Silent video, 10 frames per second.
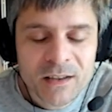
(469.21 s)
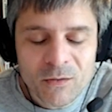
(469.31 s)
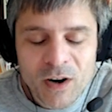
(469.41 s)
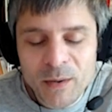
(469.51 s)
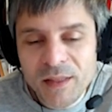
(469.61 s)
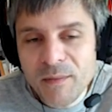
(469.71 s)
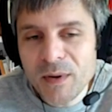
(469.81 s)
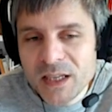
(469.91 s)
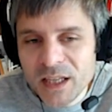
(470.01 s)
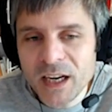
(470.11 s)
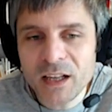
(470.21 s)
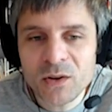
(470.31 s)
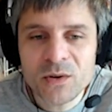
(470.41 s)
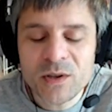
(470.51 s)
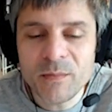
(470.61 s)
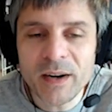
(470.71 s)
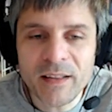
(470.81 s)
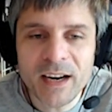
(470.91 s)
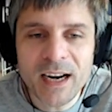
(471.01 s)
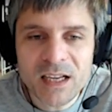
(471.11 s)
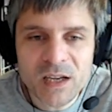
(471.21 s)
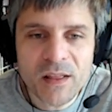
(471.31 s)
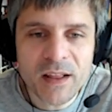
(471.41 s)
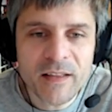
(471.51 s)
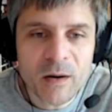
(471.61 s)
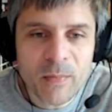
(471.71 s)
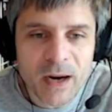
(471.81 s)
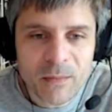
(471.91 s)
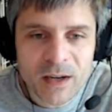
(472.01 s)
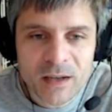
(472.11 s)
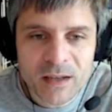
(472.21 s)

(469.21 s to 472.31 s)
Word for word: una vez investigando, se perdiera la esencia del Parma,